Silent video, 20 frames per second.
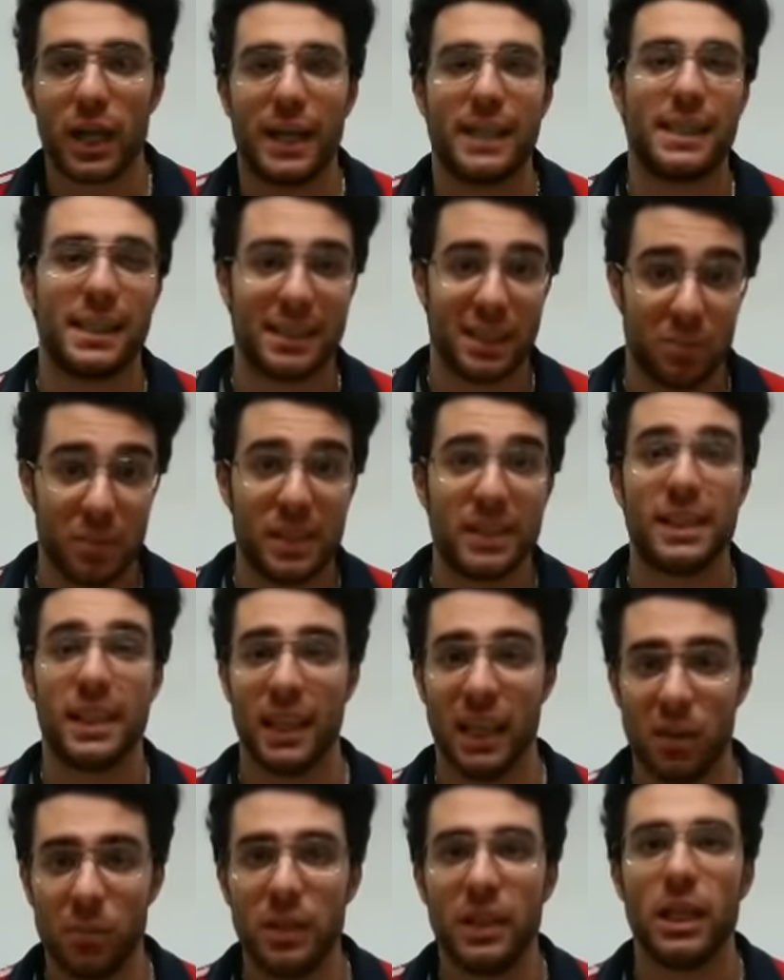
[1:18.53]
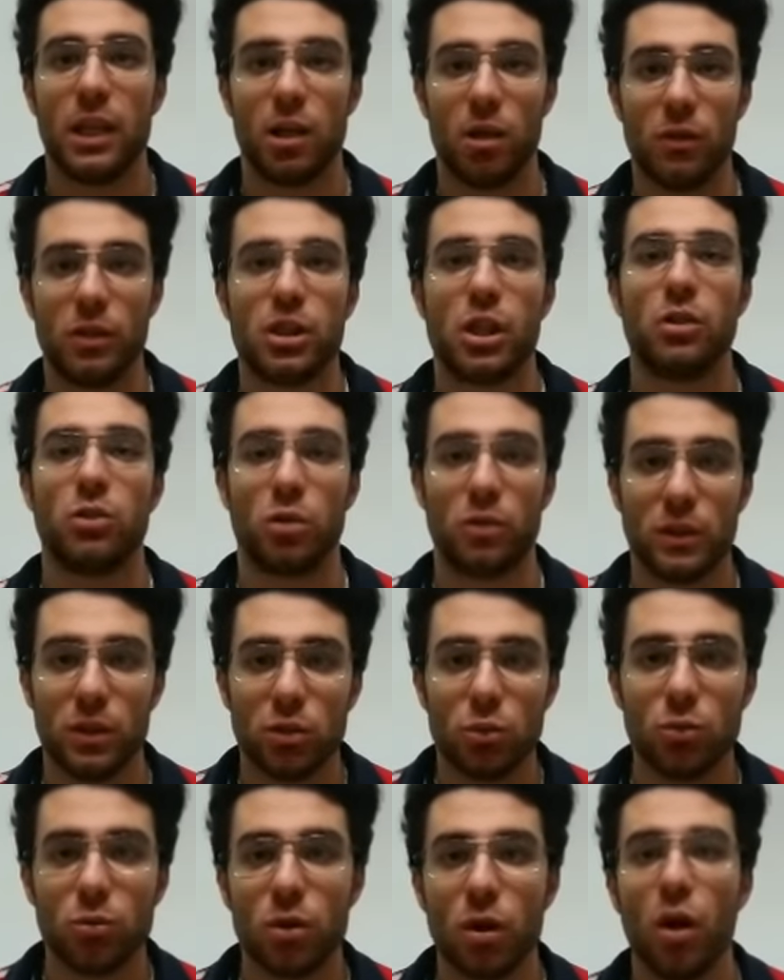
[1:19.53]
esattamente nel
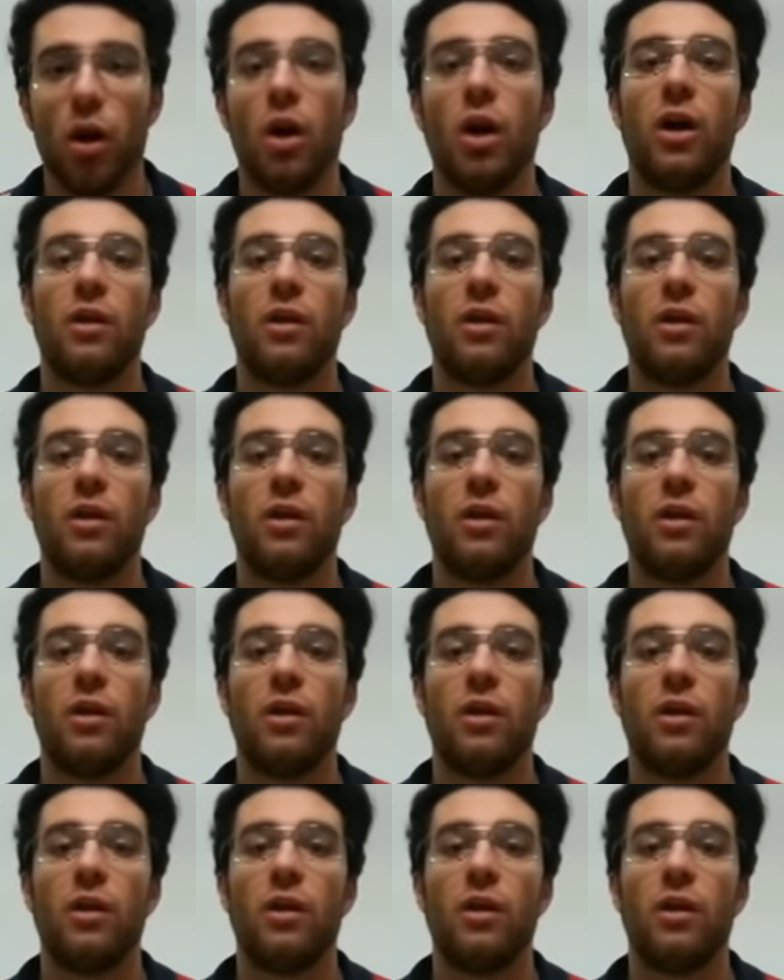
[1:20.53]
1921,